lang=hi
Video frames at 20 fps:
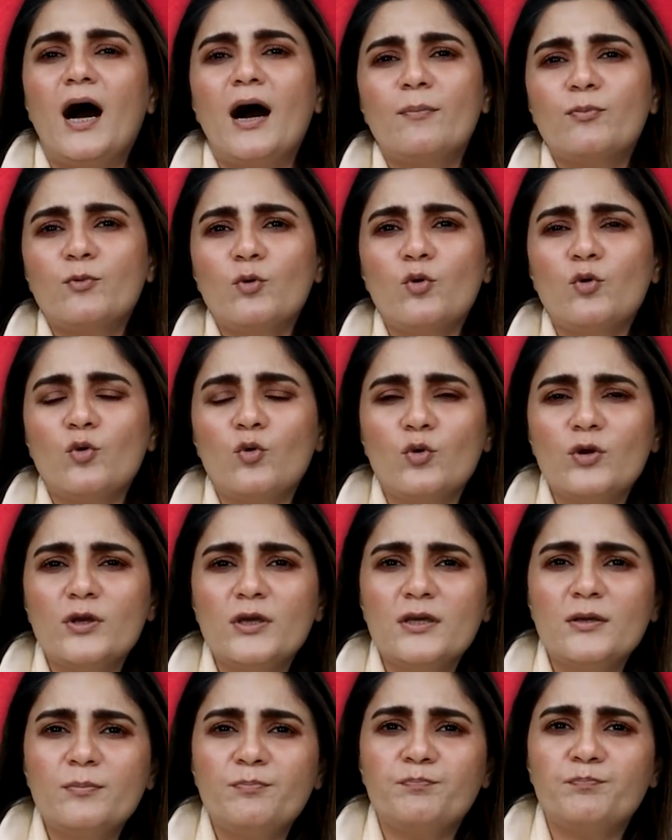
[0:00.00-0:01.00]
आपको
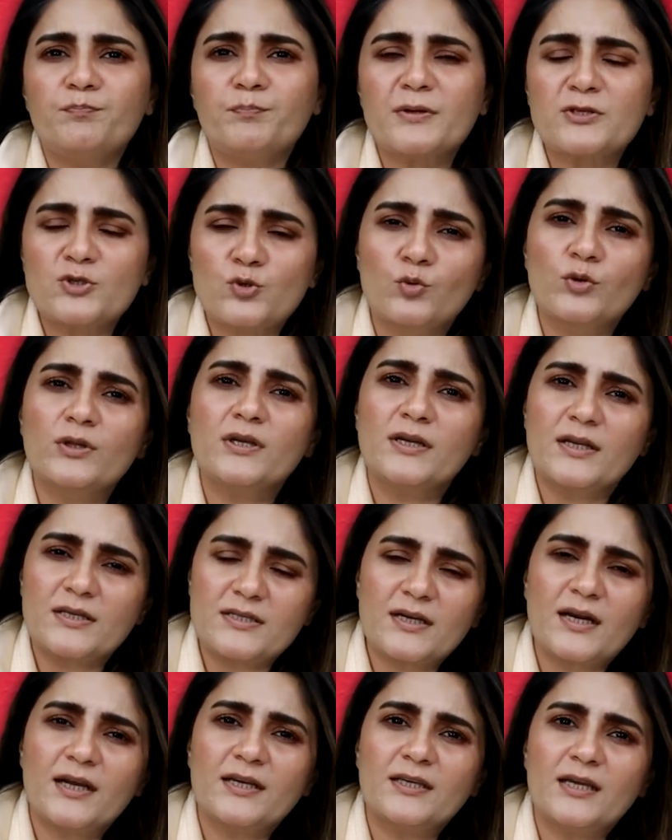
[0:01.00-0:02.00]
कोई पसूड़ी
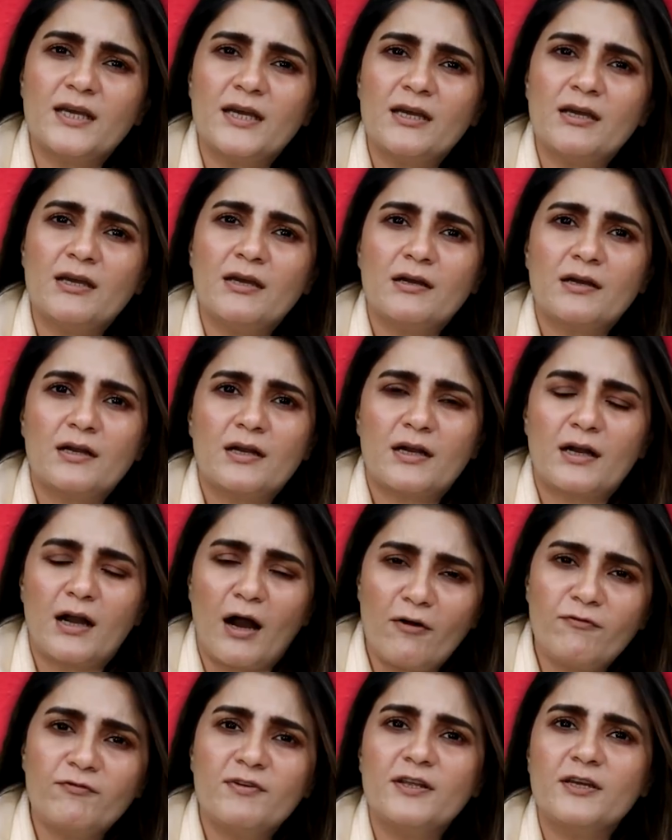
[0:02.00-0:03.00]
नज़र आई है
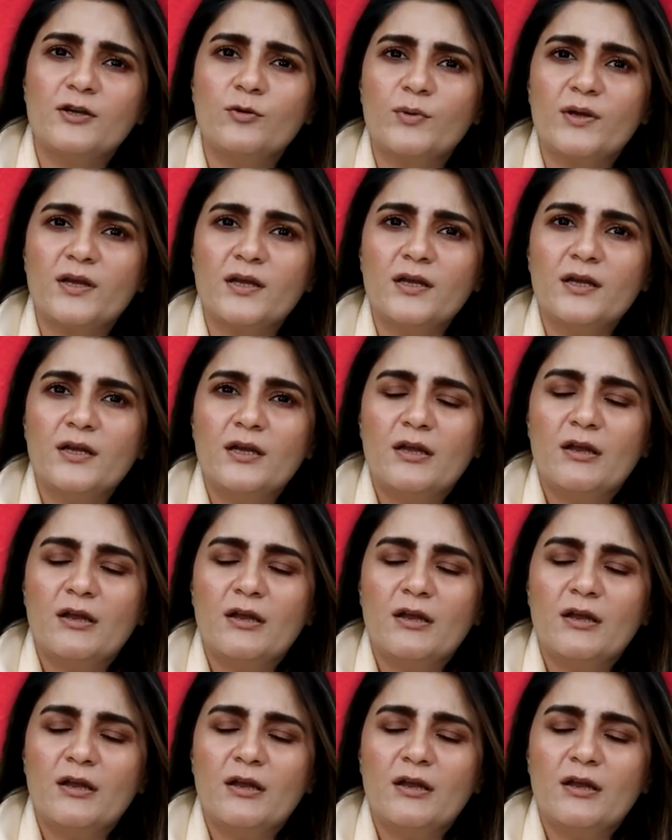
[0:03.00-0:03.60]
काफ लीग में